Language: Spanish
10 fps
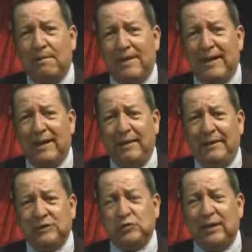para la
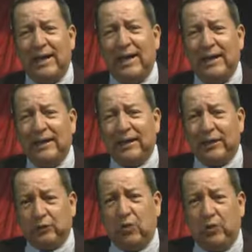Venezuela
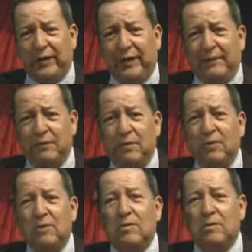que todos queremos,
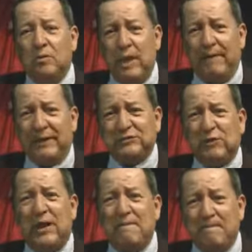una
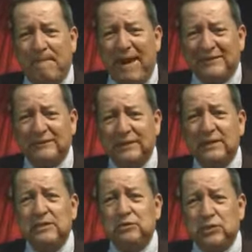Venezuela en paz
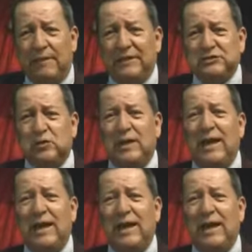y una Venezuela